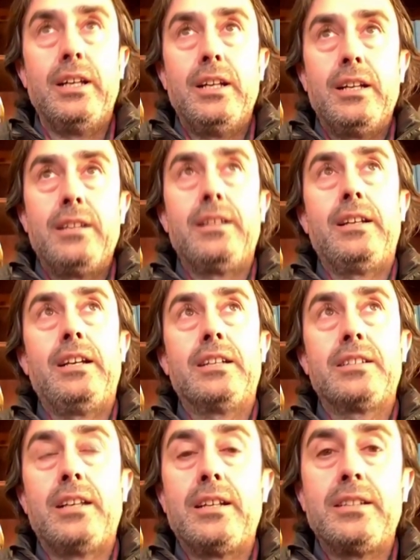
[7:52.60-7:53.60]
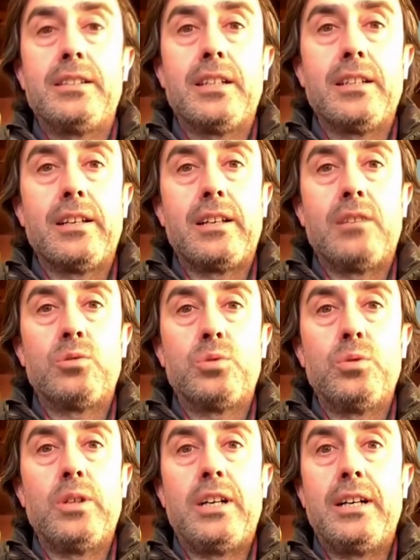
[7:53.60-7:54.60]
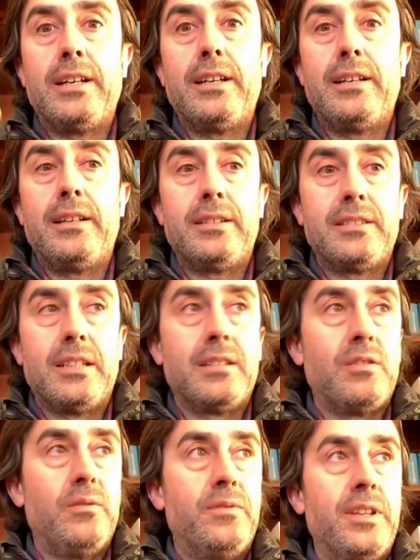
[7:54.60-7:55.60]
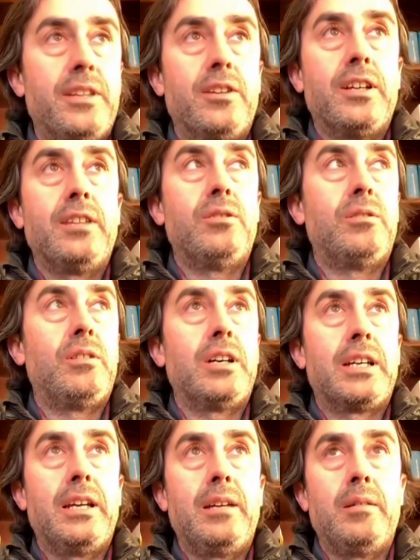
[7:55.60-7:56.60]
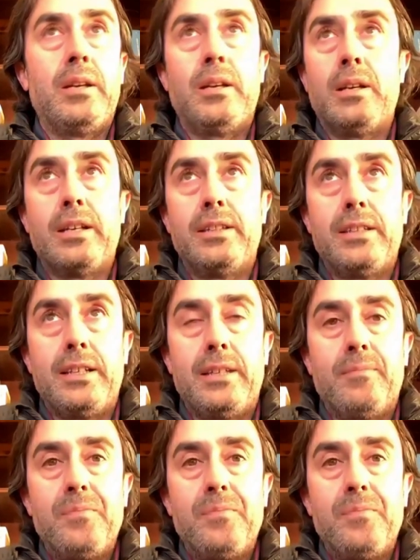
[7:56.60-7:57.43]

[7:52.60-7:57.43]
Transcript: de, las Clarisas de clausura, eh, están confeccionando aquí gente